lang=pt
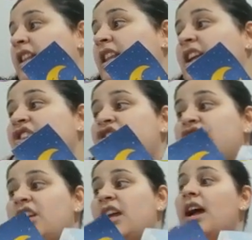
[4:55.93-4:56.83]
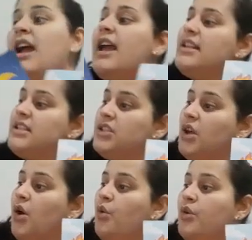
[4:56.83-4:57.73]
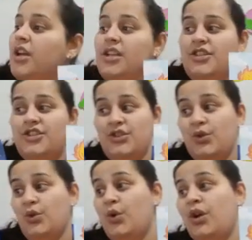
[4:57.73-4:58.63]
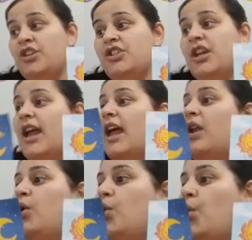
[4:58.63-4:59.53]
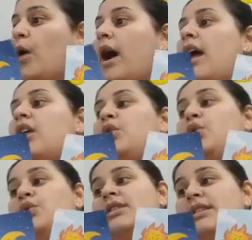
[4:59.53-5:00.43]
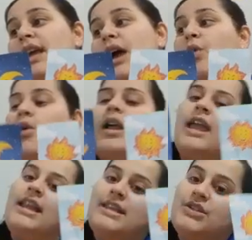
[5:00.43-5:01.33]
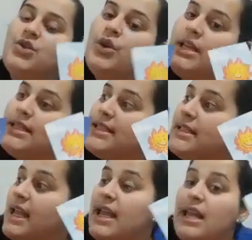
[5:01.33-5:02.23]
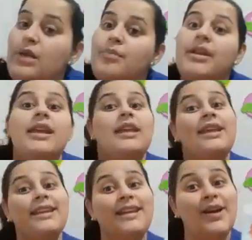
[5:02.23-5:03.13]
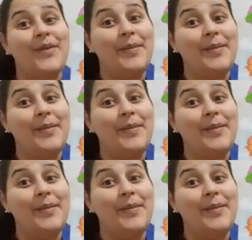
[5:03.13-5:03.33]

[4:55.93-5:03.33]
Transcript: De dia é sol, de noite é lua. No céu, eles dois sempre irão